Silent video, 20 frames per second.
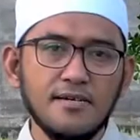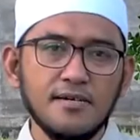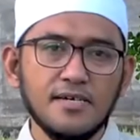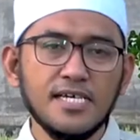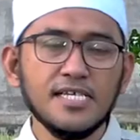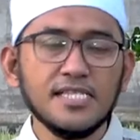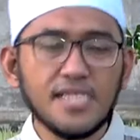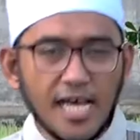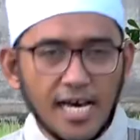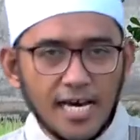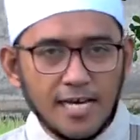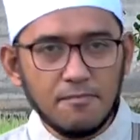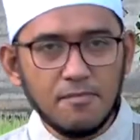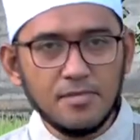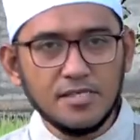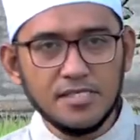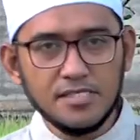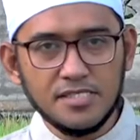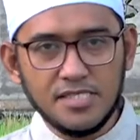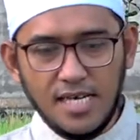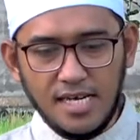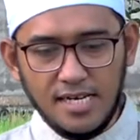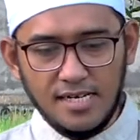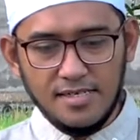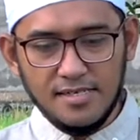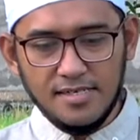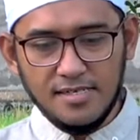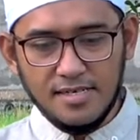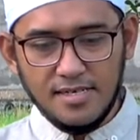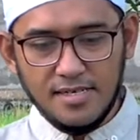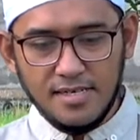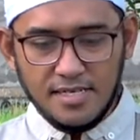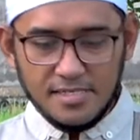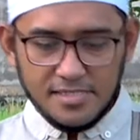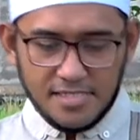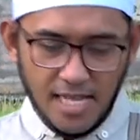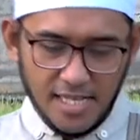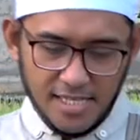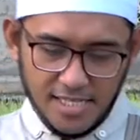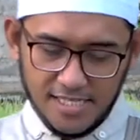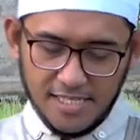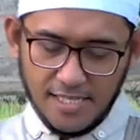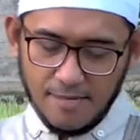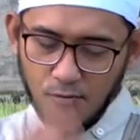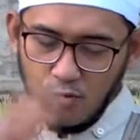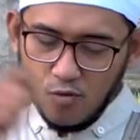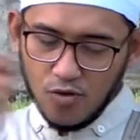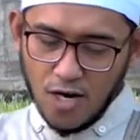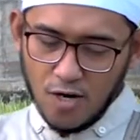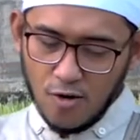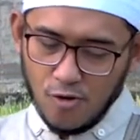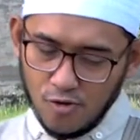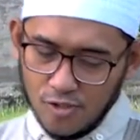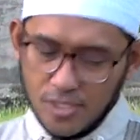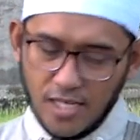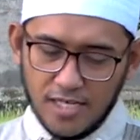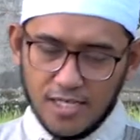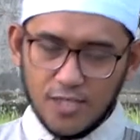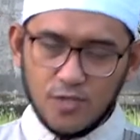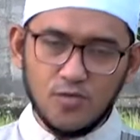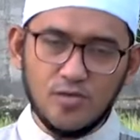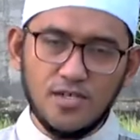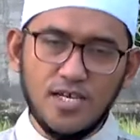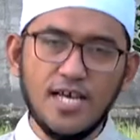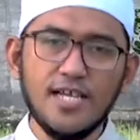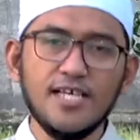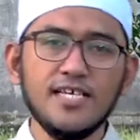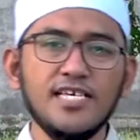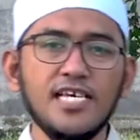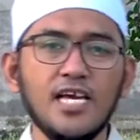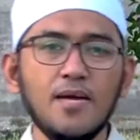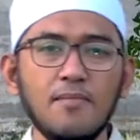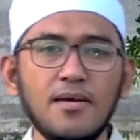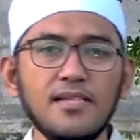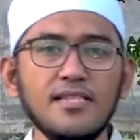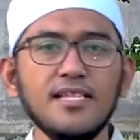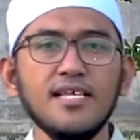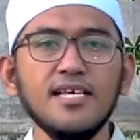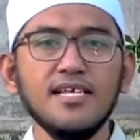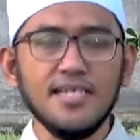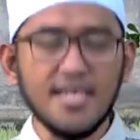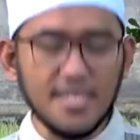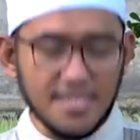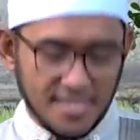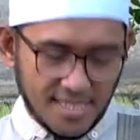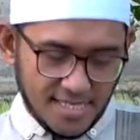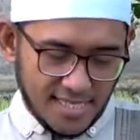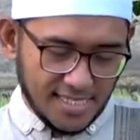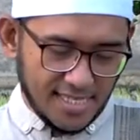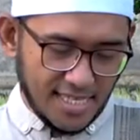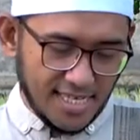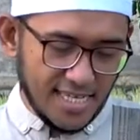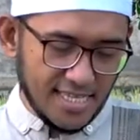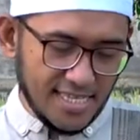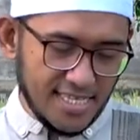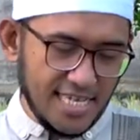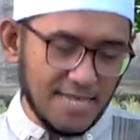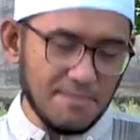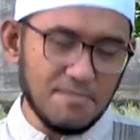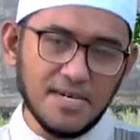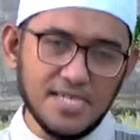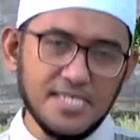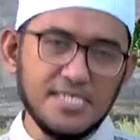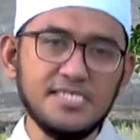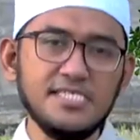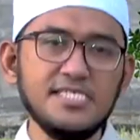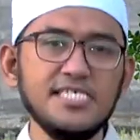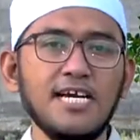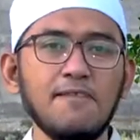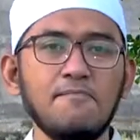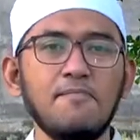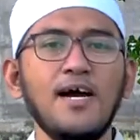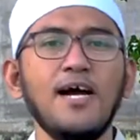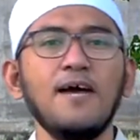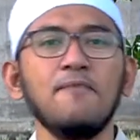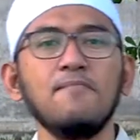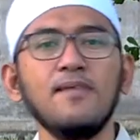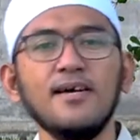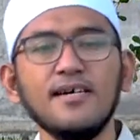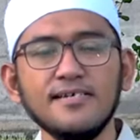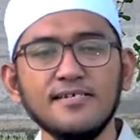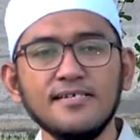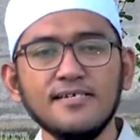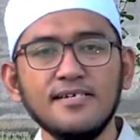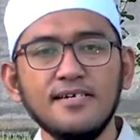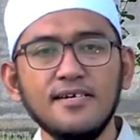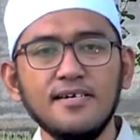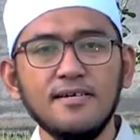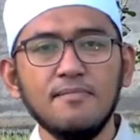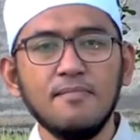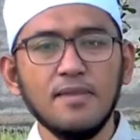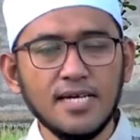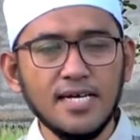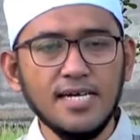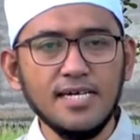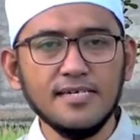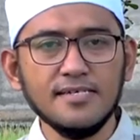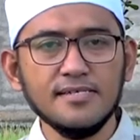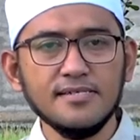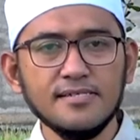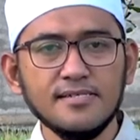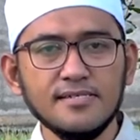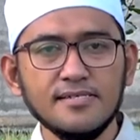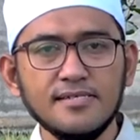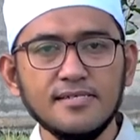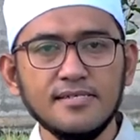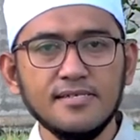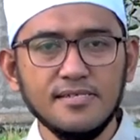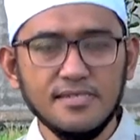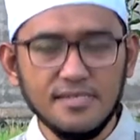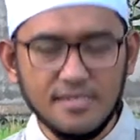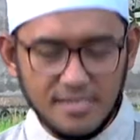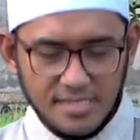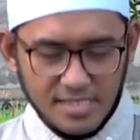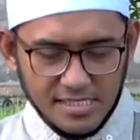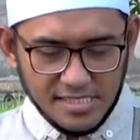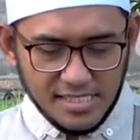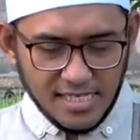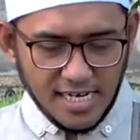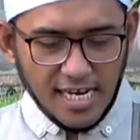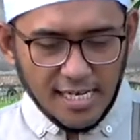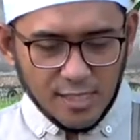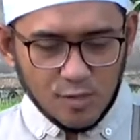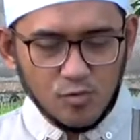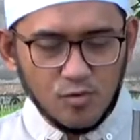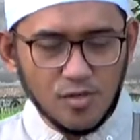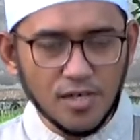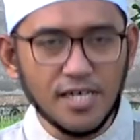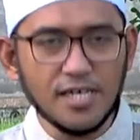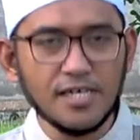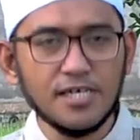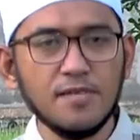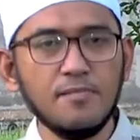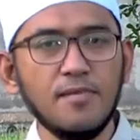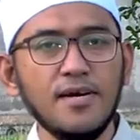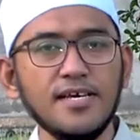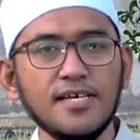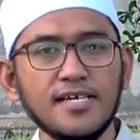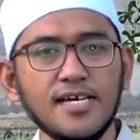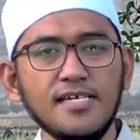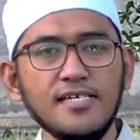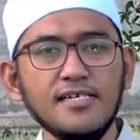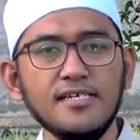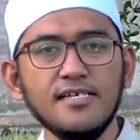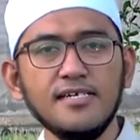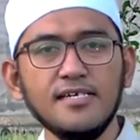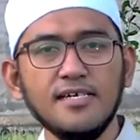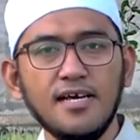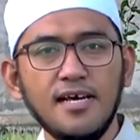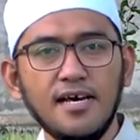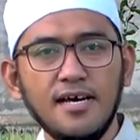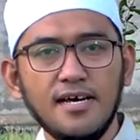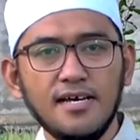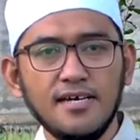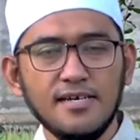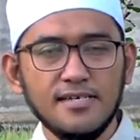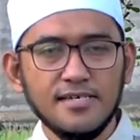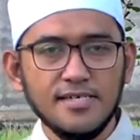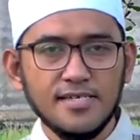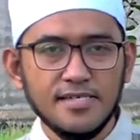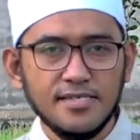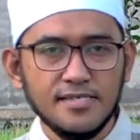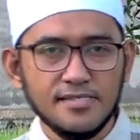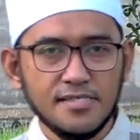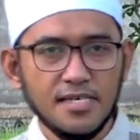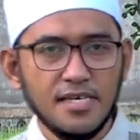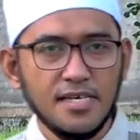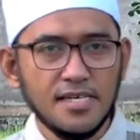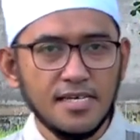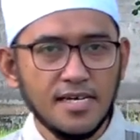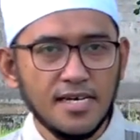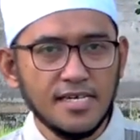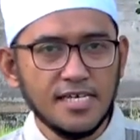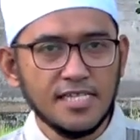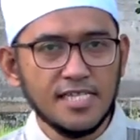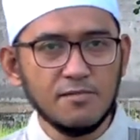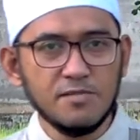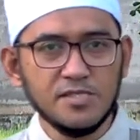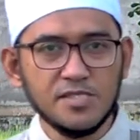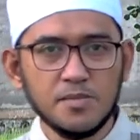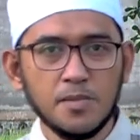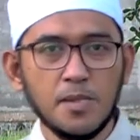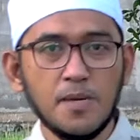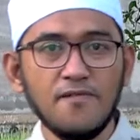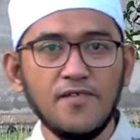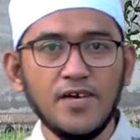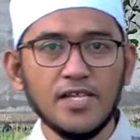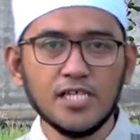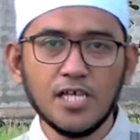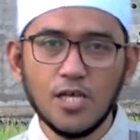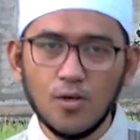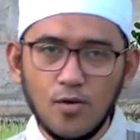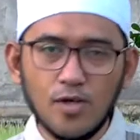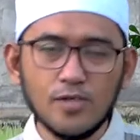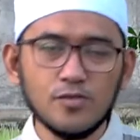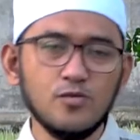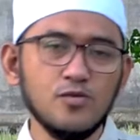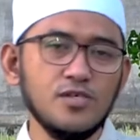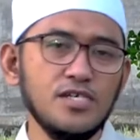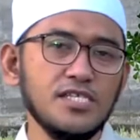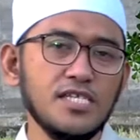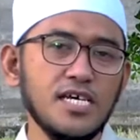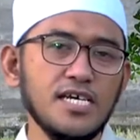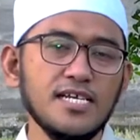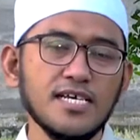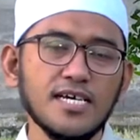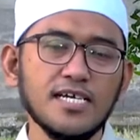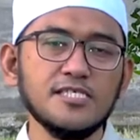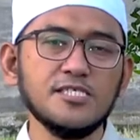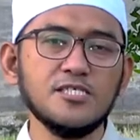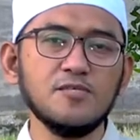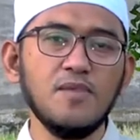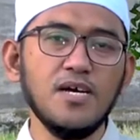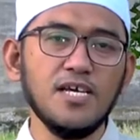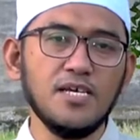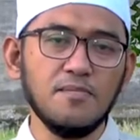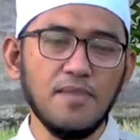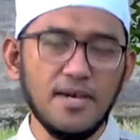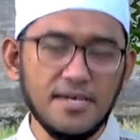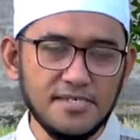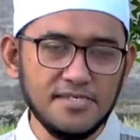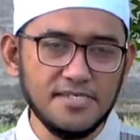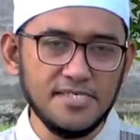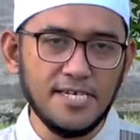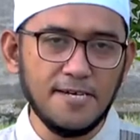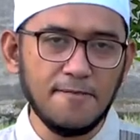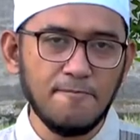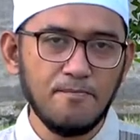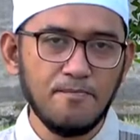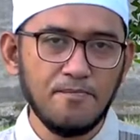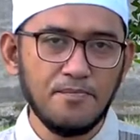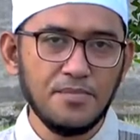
Kita akan menyesal saat kita buka kotak itu di hari kiamat dan ternyata dia tidak berisi apa-apa. Maka isilah itu dengan kebaikan sehingga kita bisa memanfaatkan waktu kita dengan sebaik-baiknya.